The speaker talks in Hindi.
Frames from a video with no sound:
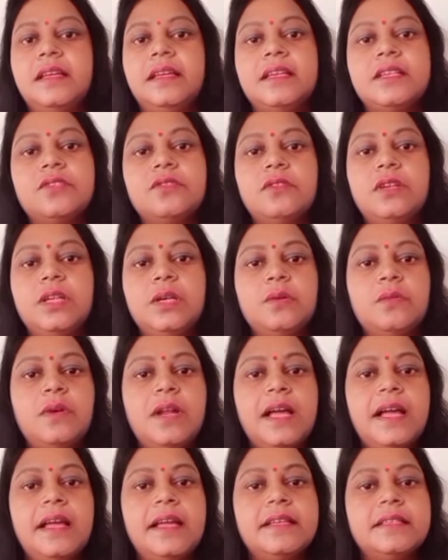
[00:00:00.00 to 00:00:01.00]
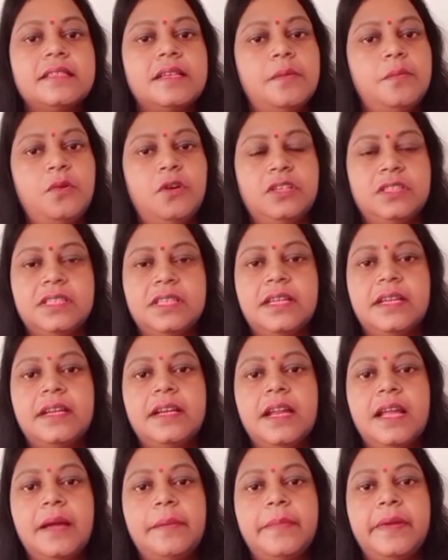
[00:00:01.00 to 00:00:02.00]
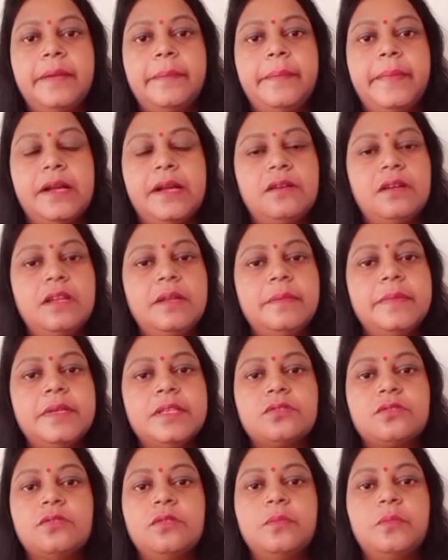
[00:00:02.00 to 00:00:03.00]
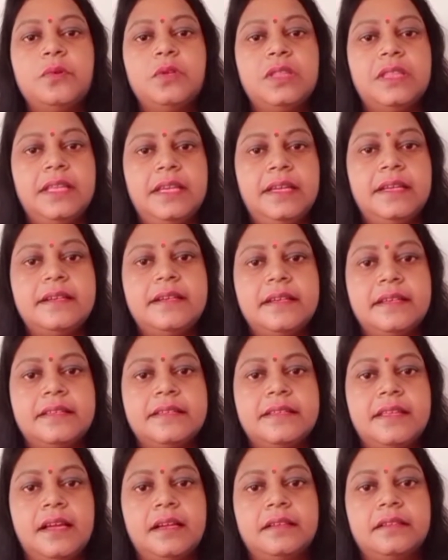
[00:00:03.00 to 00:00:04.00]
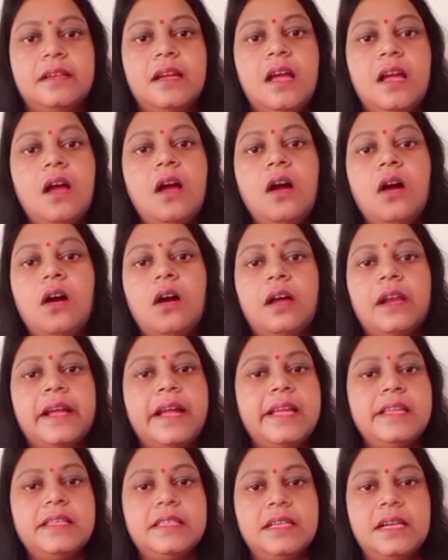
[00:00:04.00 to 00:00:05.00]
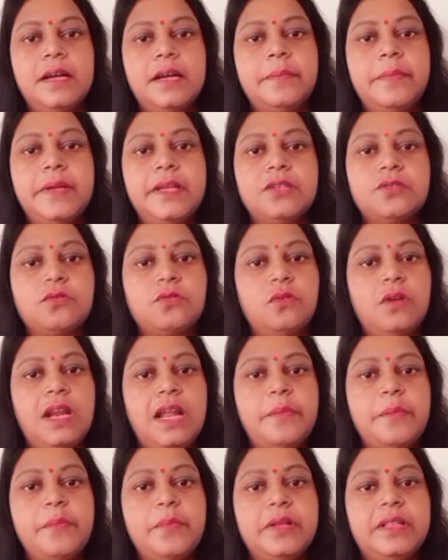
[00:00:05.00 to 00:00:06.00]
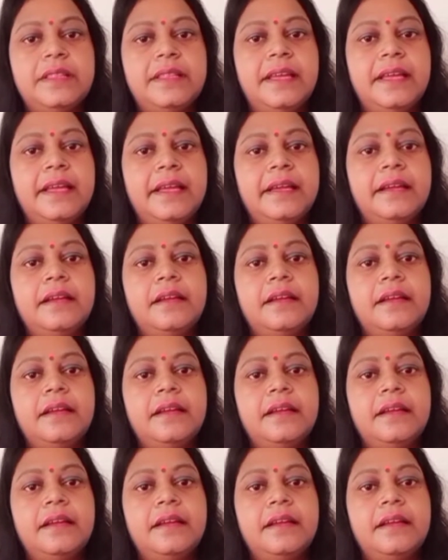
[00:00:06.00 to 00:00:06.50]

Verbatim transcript: ये जो लिंगुड़ा है इसका बहुत सारे नाम है बंगाली में इसको बोलते हैं ढेकी साग और कई जगह पे इसको नाम बोलते हैं